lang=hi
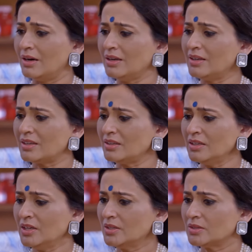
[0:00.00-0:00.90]
हाँ लेकिन
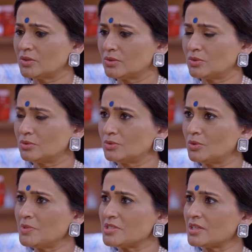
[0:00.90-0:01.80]

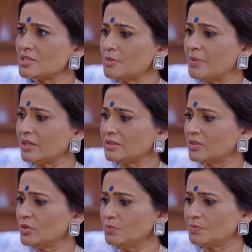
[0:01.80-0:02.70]
तुम इस तरह से बात
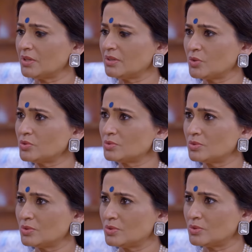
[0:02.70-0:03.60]
कर रही हो कुछ
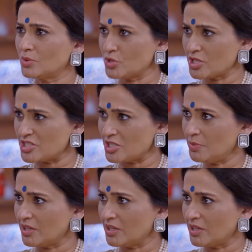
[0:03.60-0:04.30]
कुछ अजीब